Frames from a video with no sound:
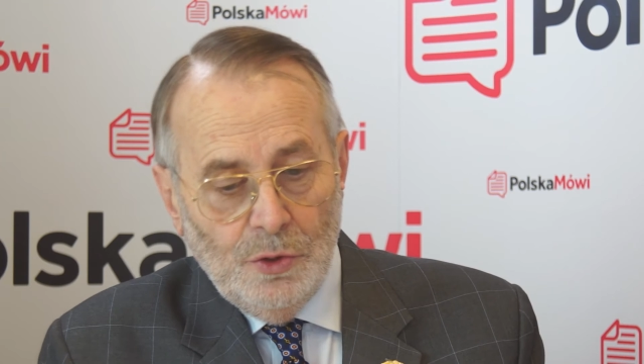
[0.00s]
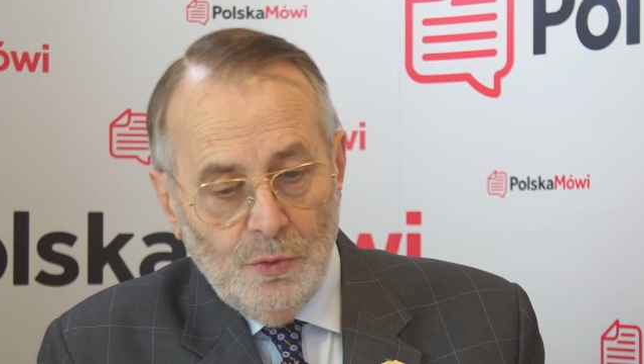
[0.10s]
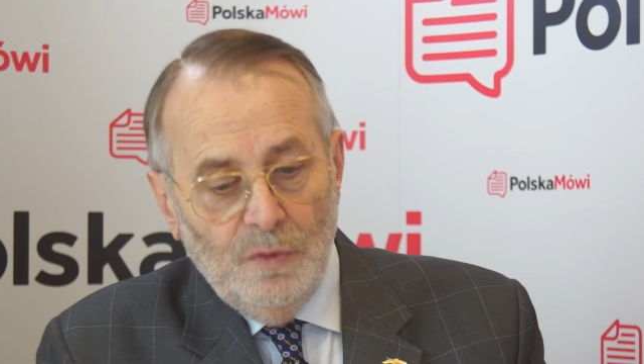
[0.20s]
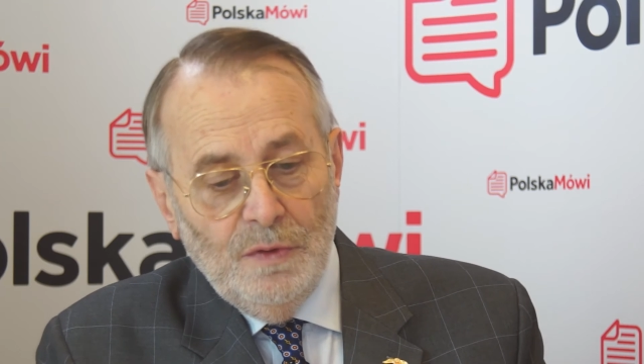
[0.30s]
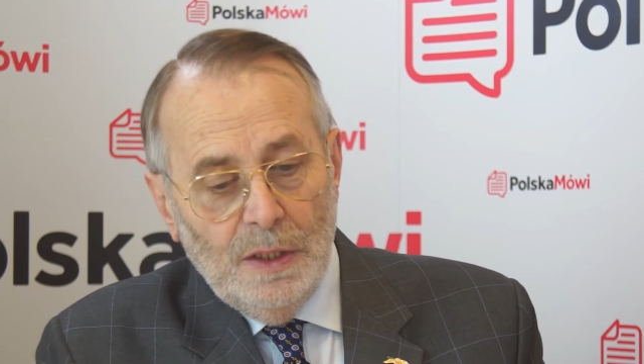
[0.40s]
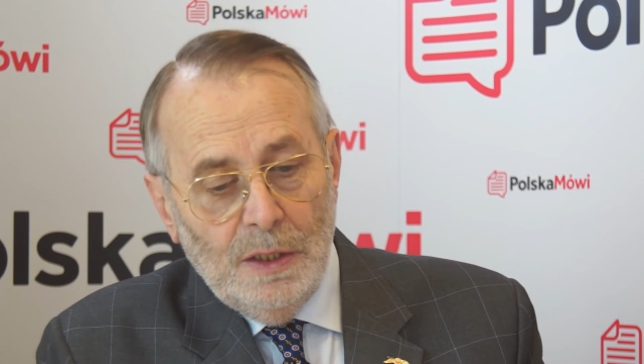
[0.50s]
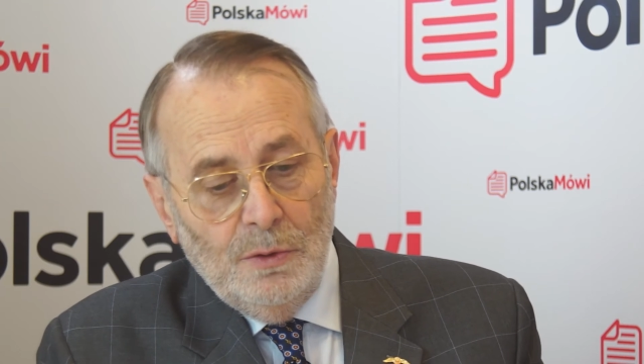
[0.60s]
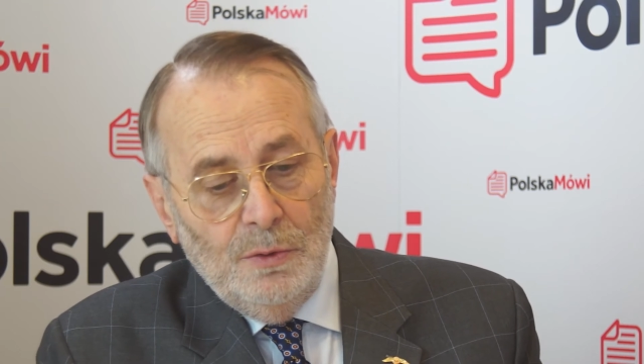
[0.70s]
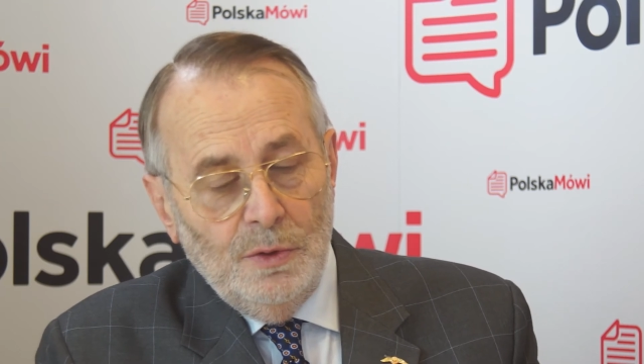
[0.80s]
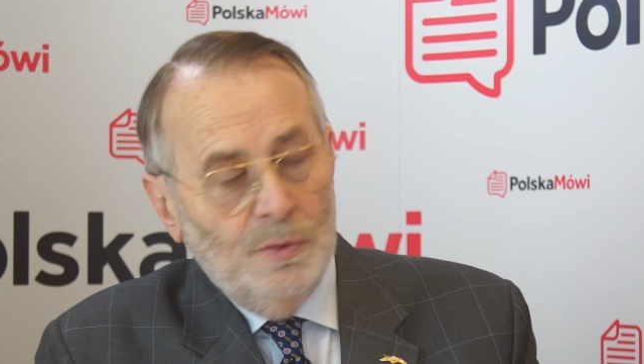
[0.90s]
człowiek,
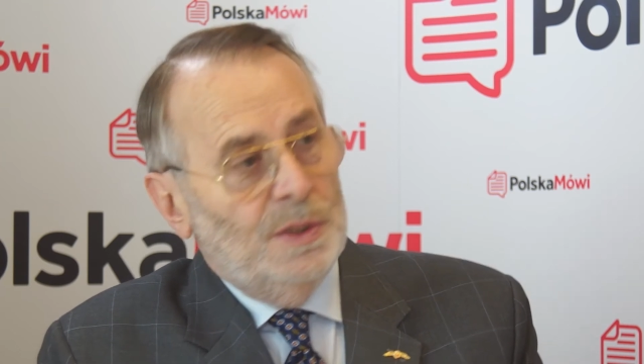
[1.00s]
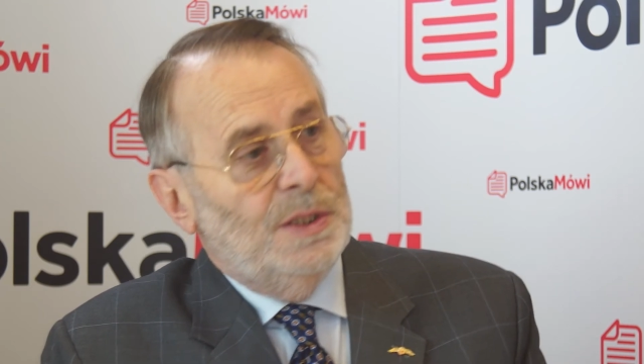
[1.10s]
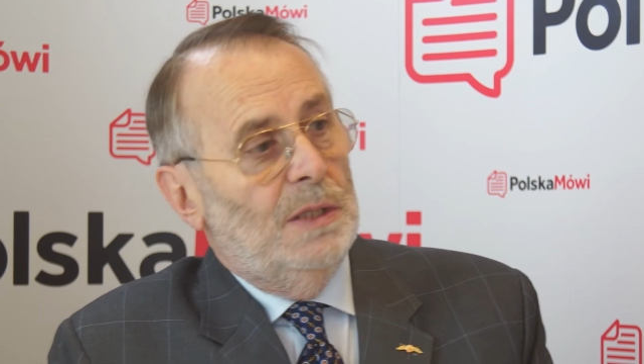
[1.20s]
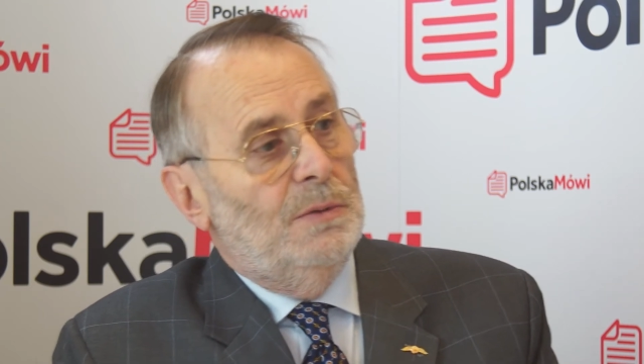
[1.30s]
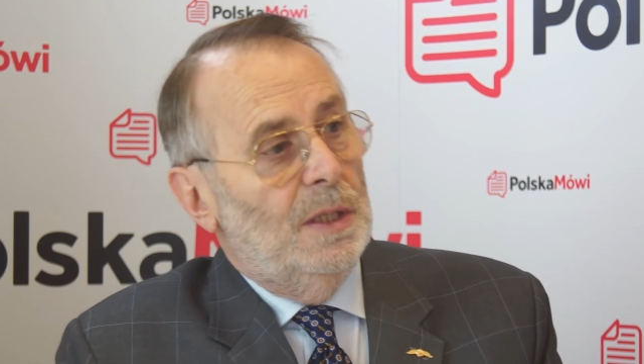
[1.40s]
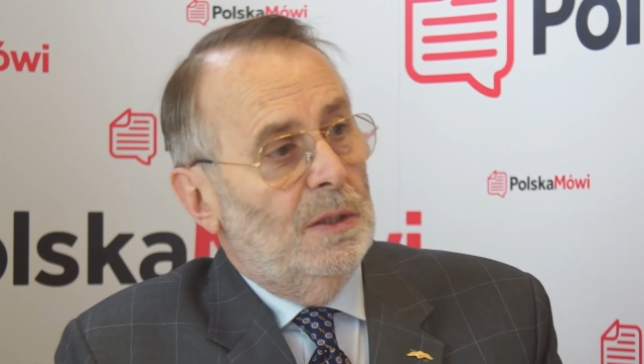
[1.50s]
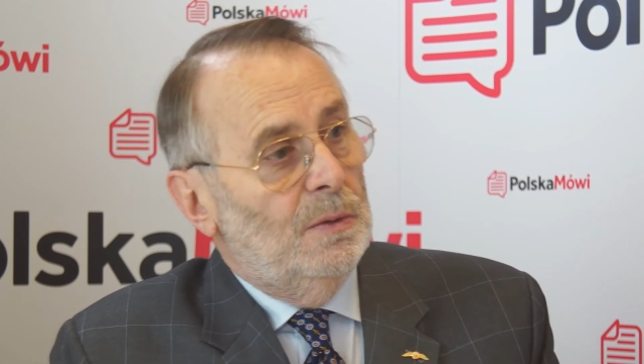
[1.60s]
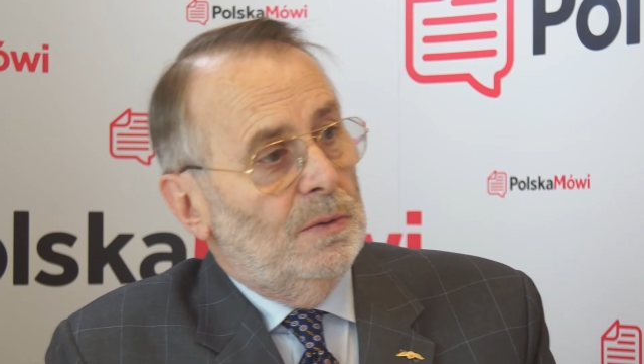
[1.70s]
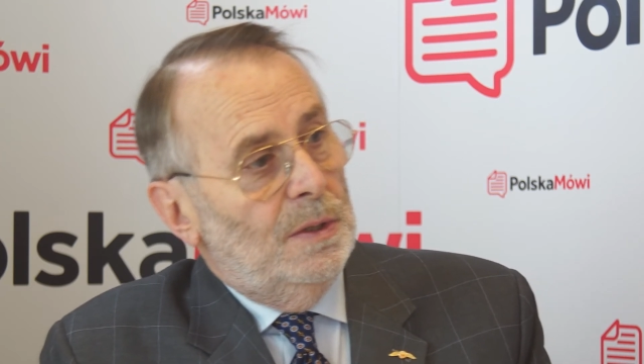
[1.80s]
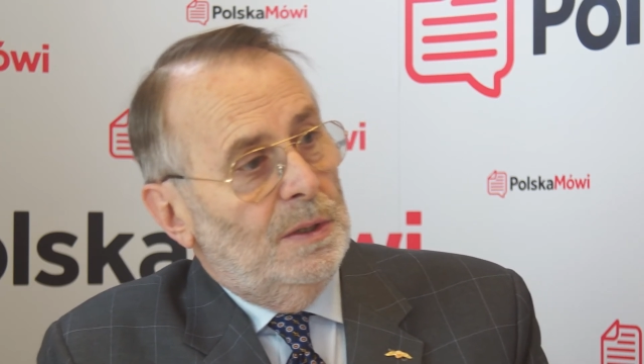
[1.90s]
który uzyskał
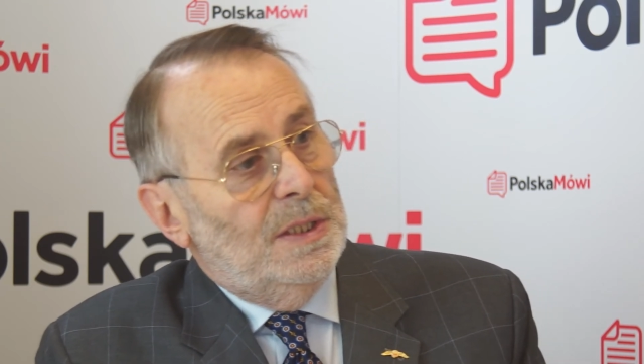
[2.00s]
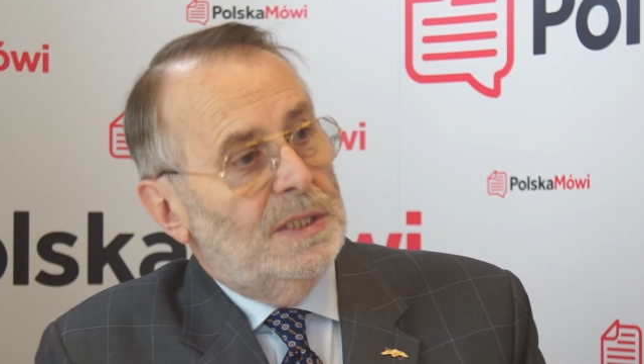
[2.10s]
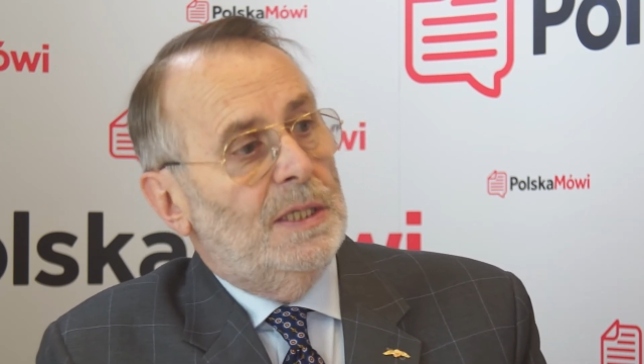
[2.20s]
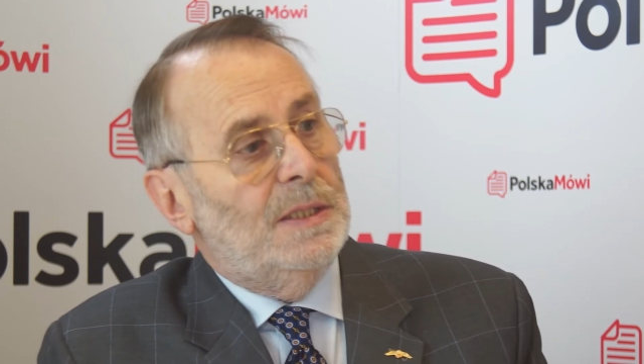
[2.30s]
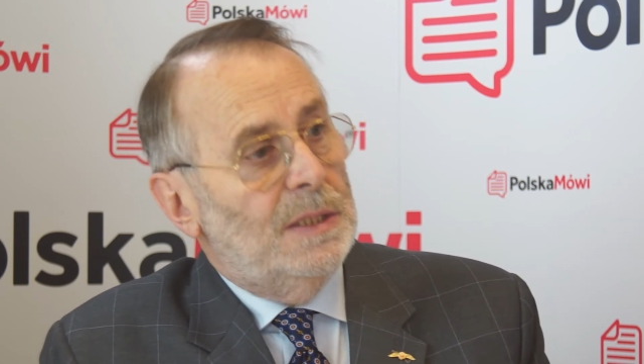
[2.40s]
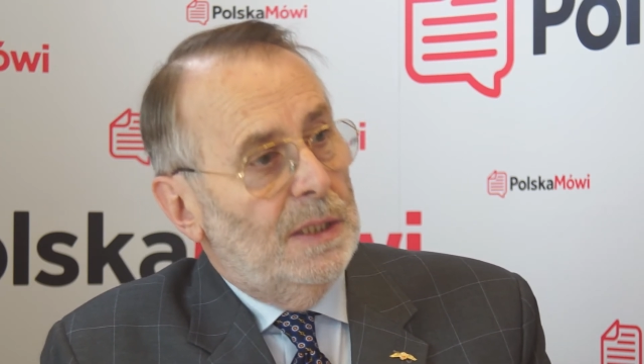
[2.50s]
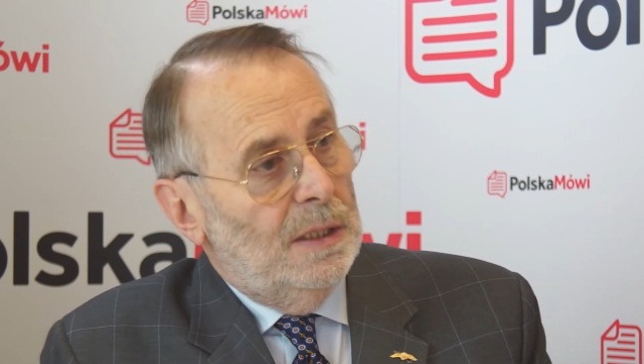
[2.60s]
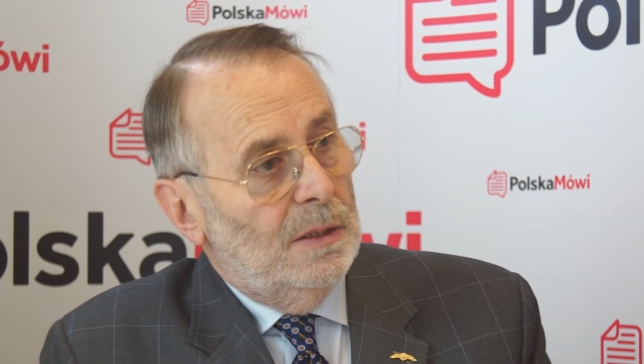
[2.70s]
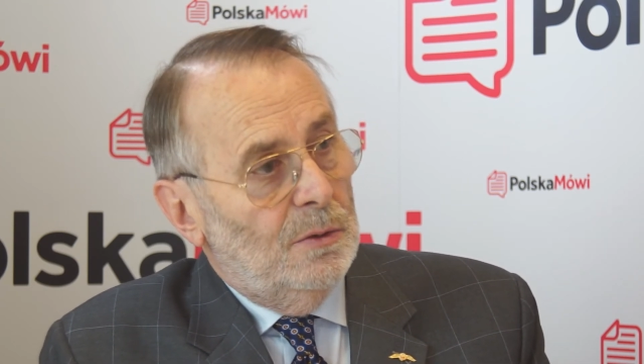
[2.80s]
taką licencję,